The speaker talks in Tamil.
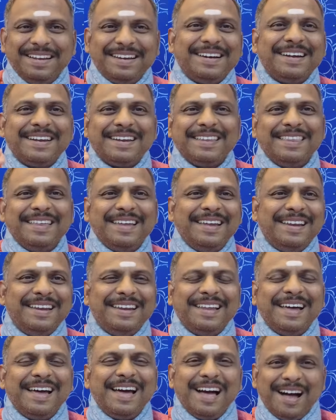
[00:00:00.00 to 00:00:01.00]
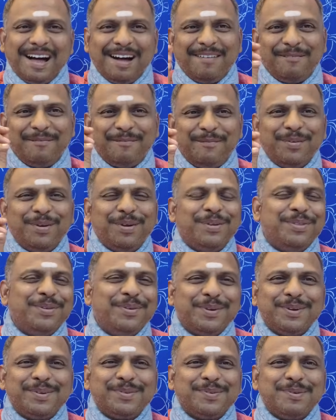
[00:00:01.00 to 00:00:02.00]
நிற்கிறதே இல்லை அவ்வளோ
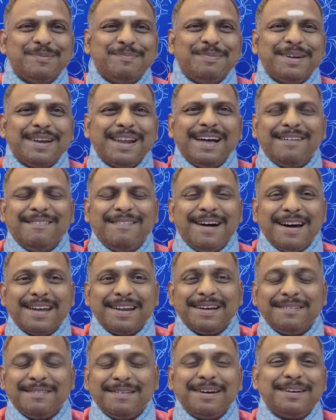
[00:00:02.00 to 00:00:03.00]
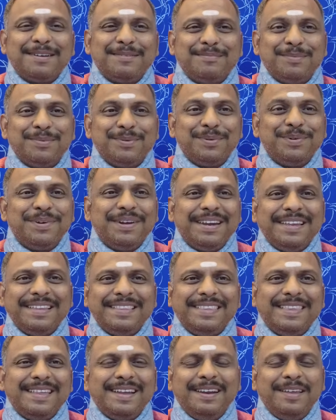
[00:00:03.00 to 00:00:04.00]
தூரம் சூப்பராக வார வாரம் உங்களை
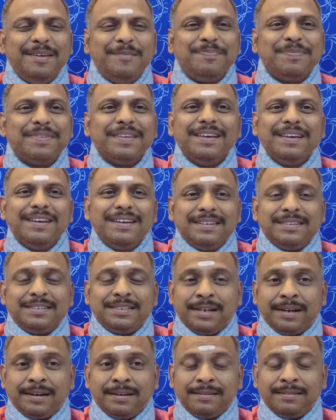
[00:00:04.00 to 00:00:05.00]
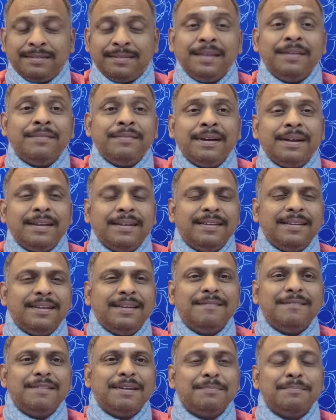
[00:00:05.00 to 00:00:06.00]
தேடி சக் சக்தி விகடன்
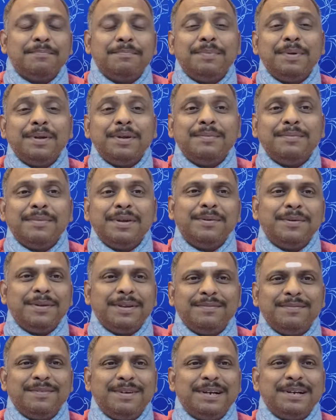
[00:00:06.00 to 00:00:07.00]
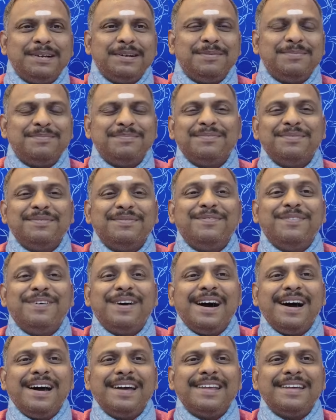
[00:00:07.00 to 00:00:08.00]
நிறுவனம் பெருமையுடன் வழங்கும்
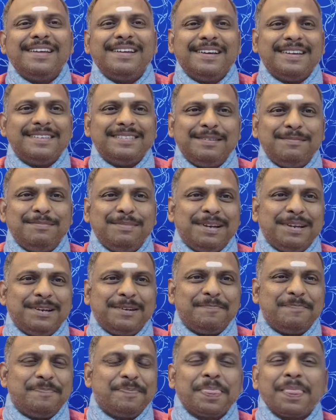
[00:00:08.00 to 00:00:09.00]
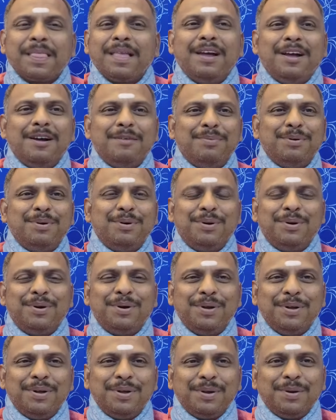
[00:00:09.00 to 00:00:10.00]
வார ராசி பலன் அப்போது
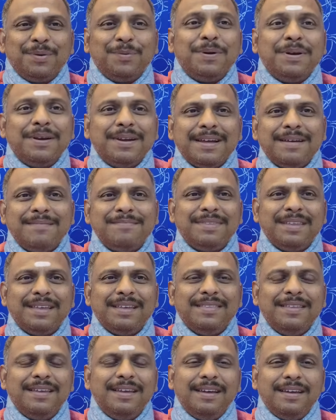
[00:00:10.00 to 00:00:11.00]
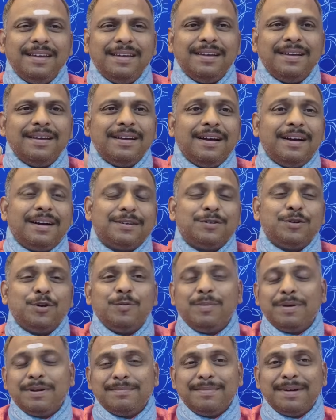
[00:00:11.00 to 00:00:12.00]
ஒன்றாம் தேதி
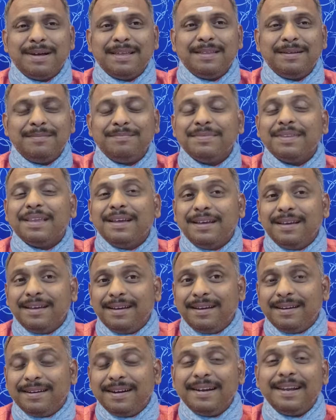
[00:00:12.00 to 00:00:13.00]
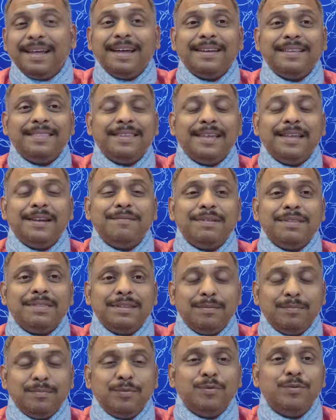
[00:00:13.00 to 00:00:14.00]
அக்டோபர் மாதம் ரெண்டாயிரத்தி
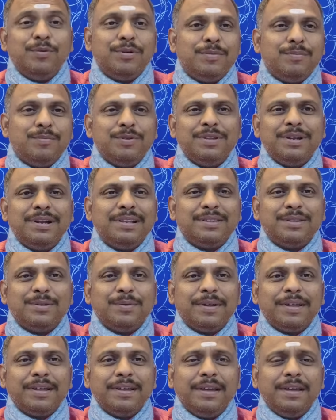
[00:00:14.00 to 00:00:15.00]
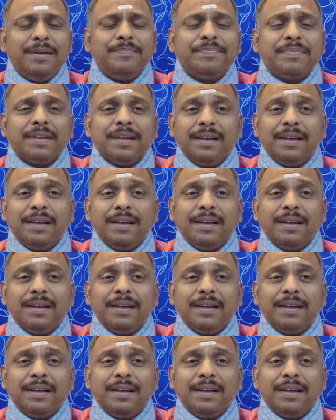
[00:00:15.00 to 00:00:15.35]
இருபத்தி மூன்று முதல் தொடங்கி